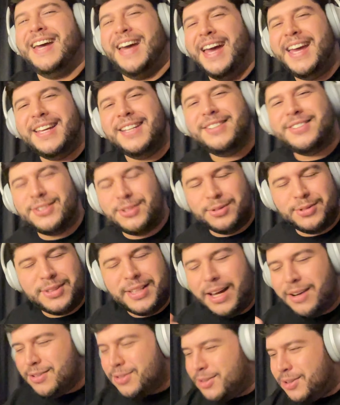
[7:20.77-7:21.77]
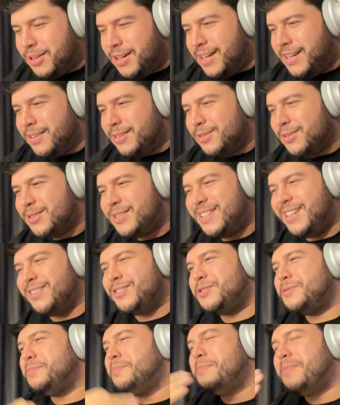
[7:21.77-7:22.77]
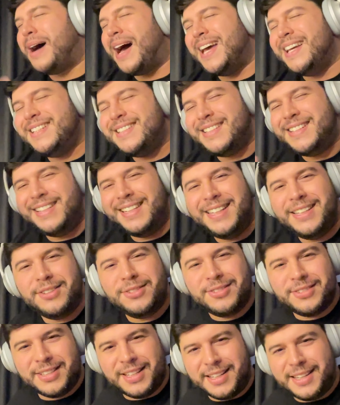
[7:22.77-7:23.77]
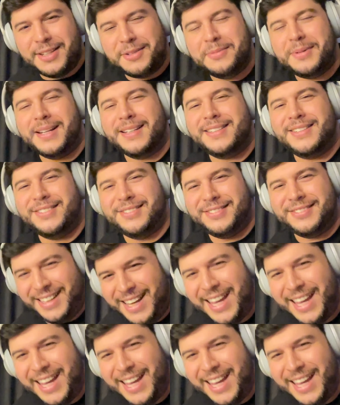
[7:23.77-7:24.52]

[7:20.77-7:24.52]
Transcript: é isso, o céu de Goiânia é um dos céus mais lindos aqui do Brasil.